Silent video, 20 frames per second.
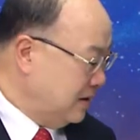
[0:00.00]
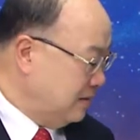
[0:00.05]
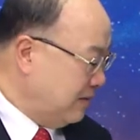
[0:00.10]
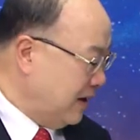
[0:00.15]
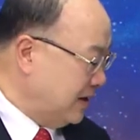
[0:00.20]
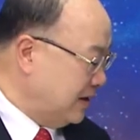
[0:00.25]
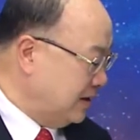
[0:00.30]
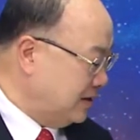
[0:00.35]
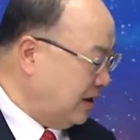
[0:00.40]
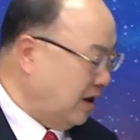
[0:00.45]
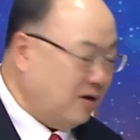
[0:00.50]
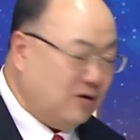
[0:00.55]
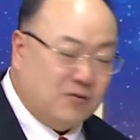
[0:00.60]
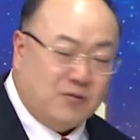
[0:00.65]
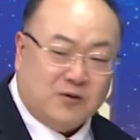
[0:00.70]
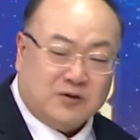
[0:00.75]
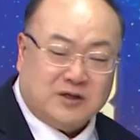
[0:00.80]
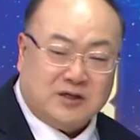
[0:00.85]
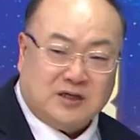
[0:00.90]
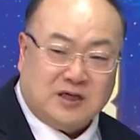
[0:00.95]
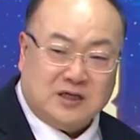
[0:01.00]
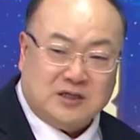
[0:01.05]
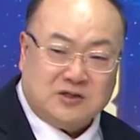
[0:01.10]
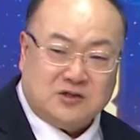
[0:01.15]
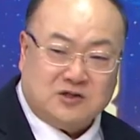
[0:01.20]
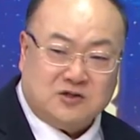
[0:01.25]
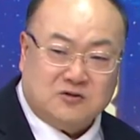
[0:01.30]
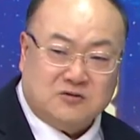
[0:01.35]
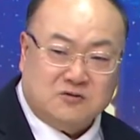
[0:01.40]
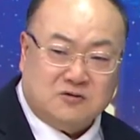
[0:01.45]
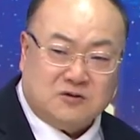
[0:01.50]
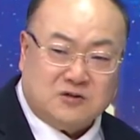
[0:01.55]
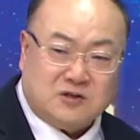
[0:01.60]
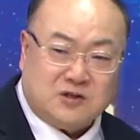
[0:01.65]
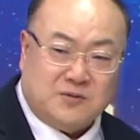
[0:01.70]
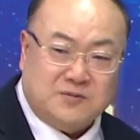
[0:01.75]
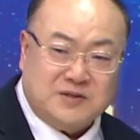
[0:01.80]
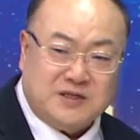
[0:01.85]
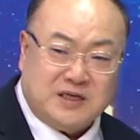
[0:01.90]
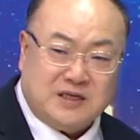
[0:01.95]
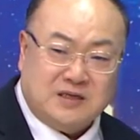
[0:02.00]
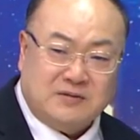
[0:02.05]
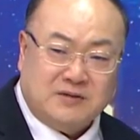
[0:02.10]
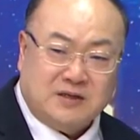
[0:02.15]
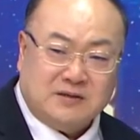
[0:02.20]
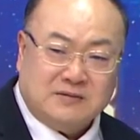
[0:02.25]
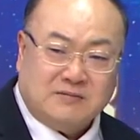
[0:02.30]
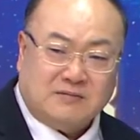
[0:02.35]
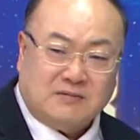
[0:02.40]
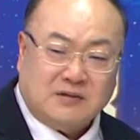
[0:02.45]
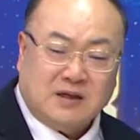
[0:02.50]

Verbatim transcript: 만일 태호복희가 중국 점쟁이면